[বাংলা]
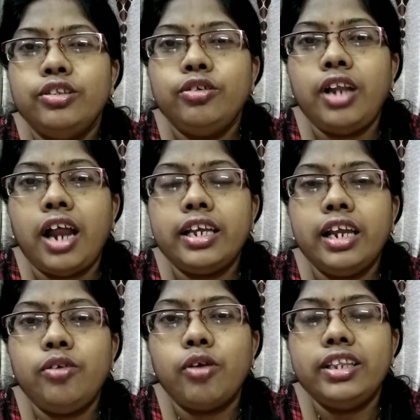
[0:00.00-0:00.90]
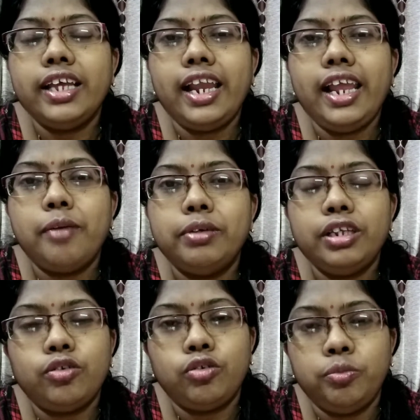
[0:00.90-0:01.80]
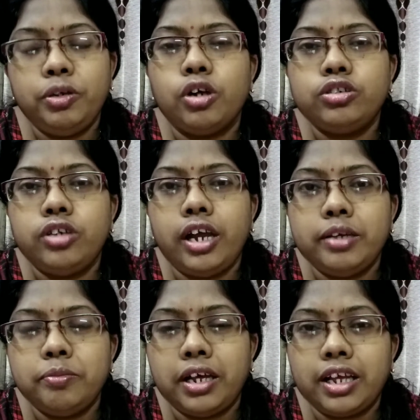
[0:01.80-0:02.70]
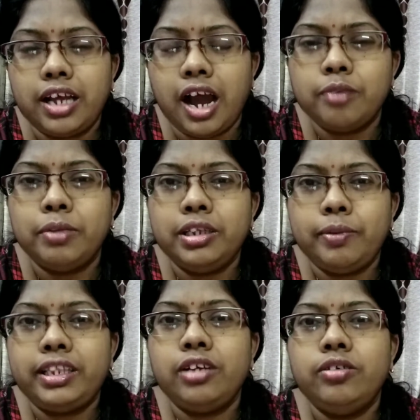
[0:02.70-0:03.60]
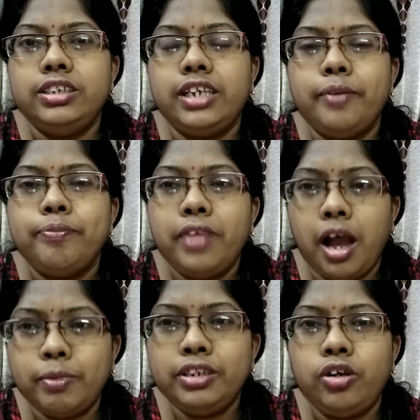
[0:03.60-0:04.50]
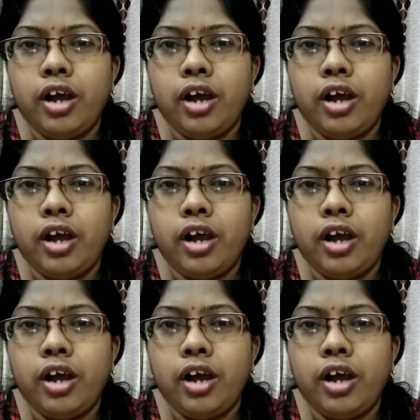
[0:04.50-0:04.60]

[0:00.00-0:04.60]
তো নারকেল কোড়াতে গেলে আমাদের খুবই কষ্ট হয় ঘাড় মাথা ব্যথা হয়ে যায় আমার তো